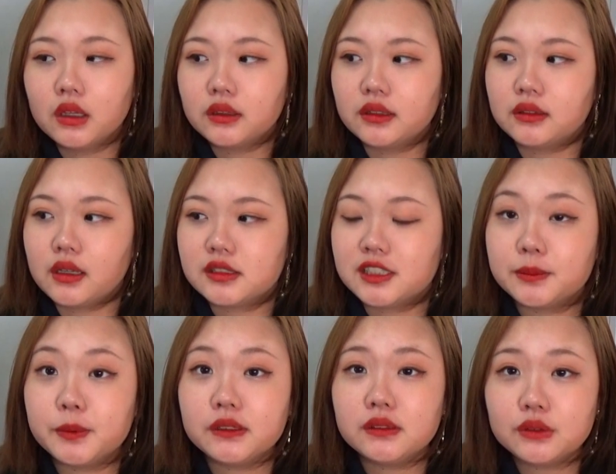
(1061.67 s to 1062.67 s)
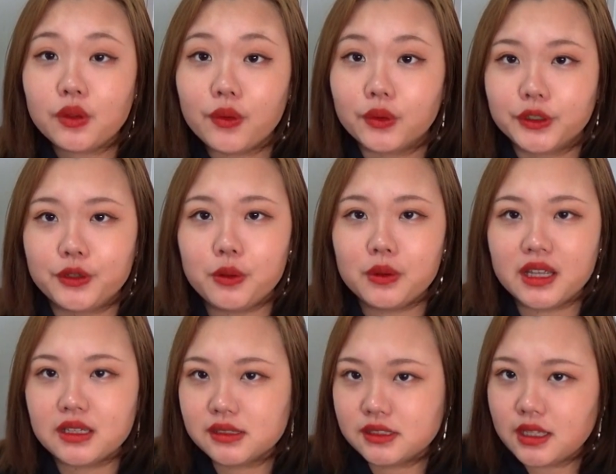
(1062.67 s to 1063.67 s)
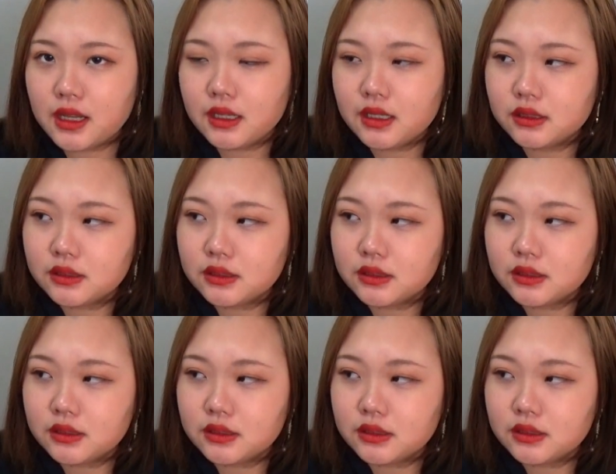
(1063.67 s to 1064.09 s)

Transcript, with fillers: だって自分の表現したい